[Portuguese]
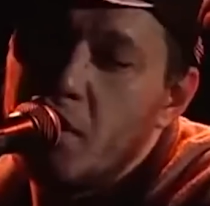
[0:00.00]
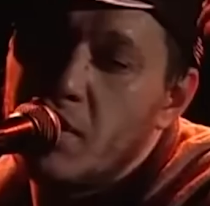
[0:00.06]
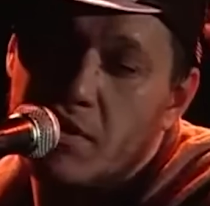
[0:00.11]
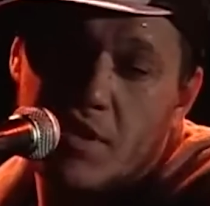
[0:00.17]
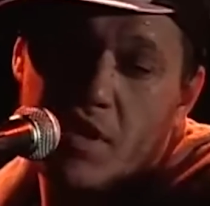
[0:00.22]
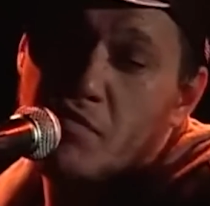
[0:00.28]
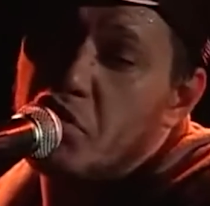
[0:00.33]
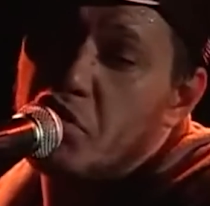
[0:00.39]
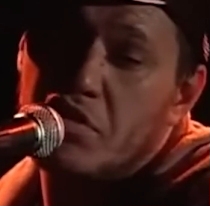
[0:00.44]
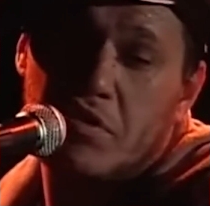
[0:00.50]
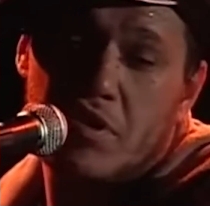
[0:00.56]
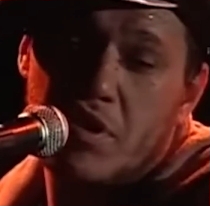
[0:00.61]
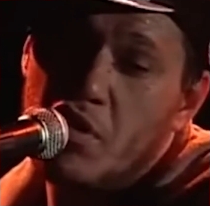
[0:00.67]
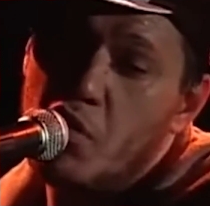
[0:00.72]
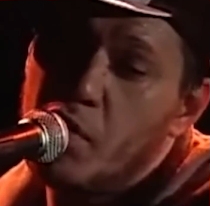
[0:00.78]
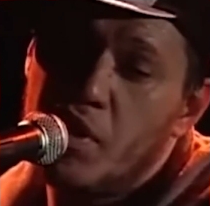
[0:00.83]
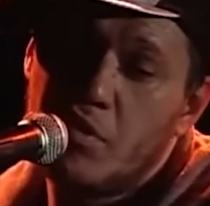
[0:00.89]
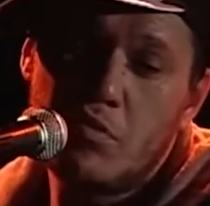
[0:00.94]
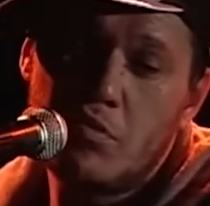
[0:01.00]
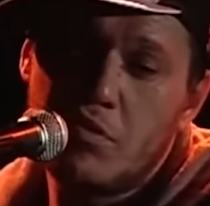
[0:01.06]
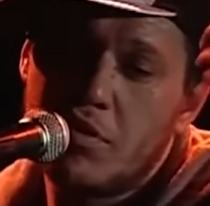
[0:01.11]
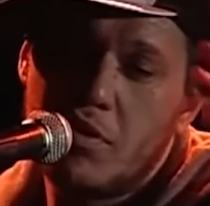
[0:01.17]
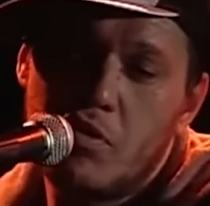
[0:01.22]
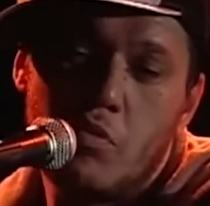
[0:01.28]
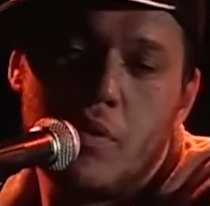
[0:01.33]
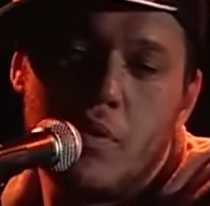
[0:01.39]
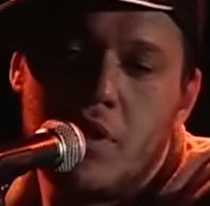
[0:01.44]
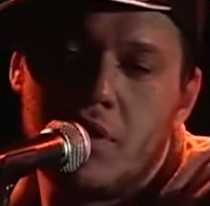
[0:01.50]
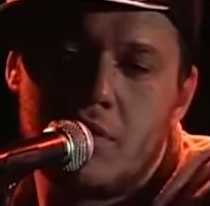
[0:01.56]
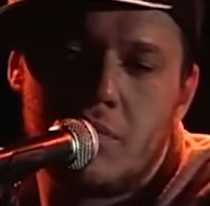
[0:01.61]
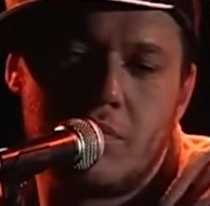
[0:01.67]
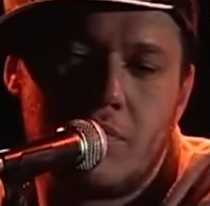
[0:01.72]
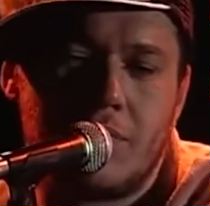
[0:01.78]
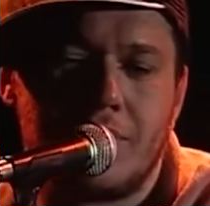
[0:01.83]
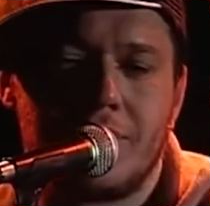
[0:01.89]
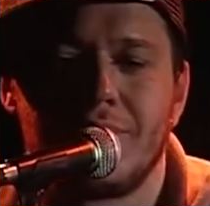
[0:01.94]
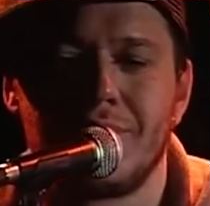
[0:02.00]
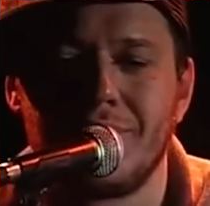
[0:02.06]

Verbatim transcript: Sem você, o Brasil não seria o mesmo.